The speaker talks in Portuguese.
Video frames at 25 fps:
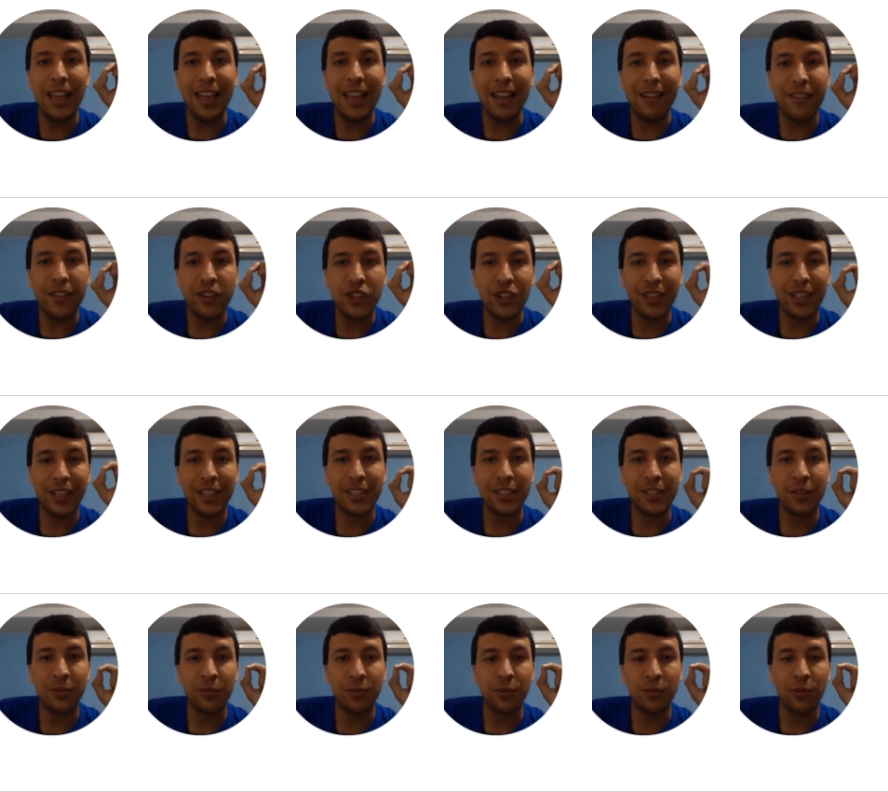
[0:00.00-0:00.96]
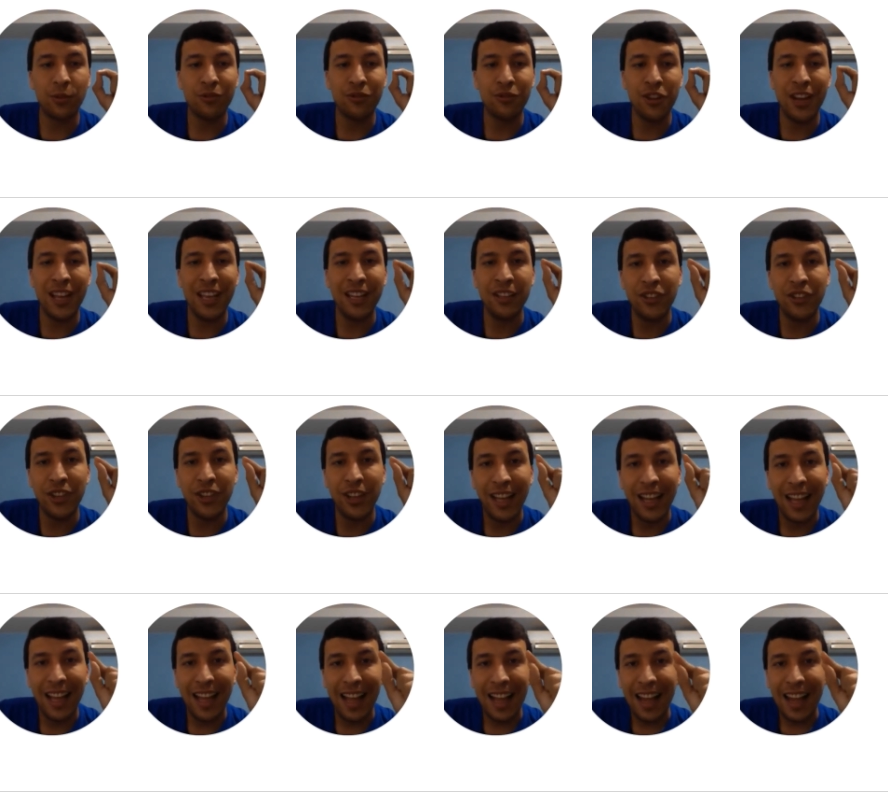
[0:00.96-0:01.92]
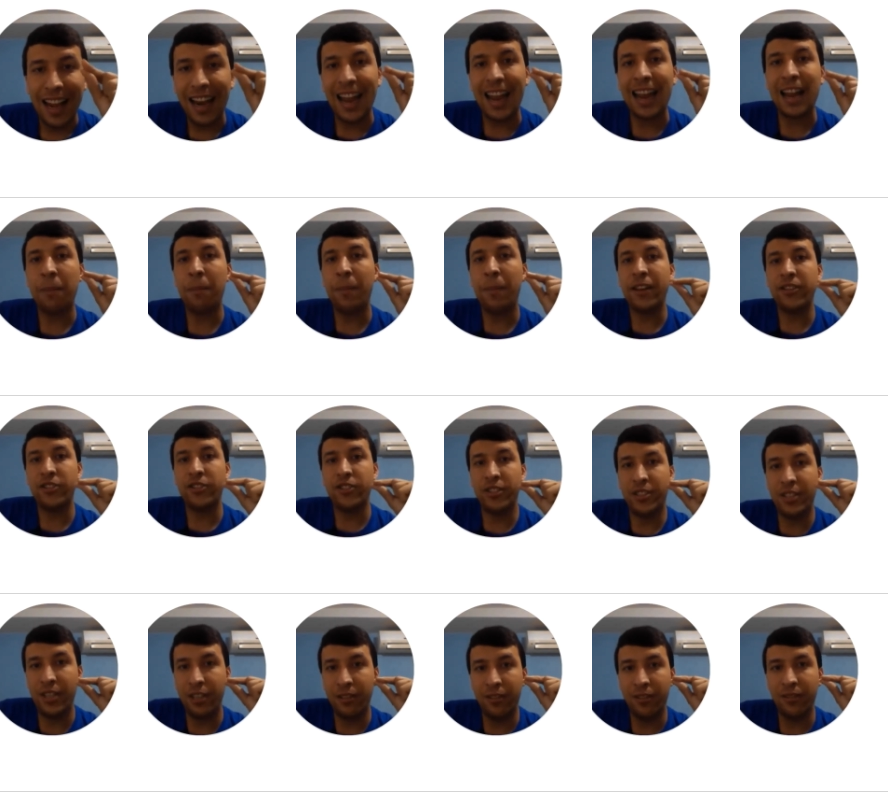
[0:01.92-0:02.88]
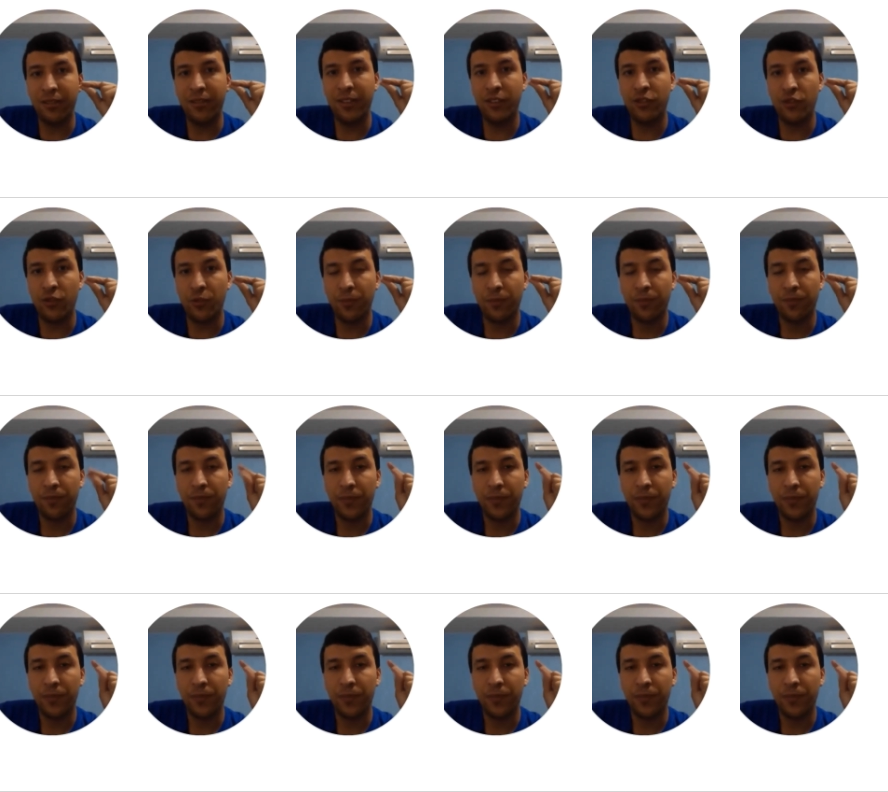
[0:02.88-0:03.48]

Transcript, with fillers: e a vegetação no continente lá na página 121.